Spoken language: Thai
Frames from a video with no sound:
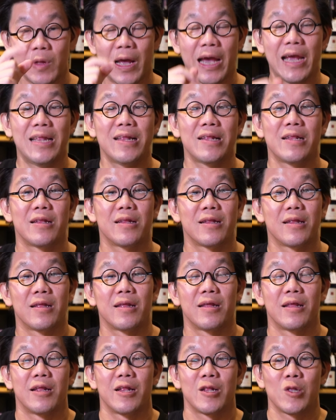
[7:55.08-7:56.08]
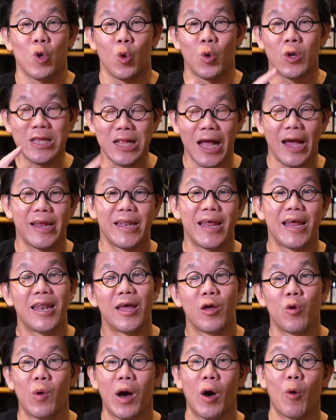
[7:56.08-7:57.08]
ให้สงสัยได้
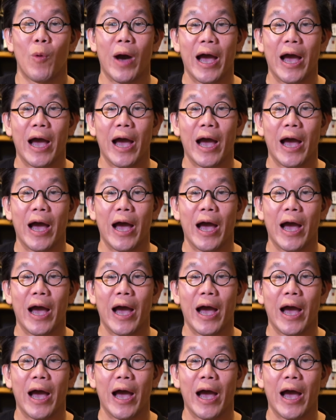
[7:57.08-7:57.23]
เลยว่า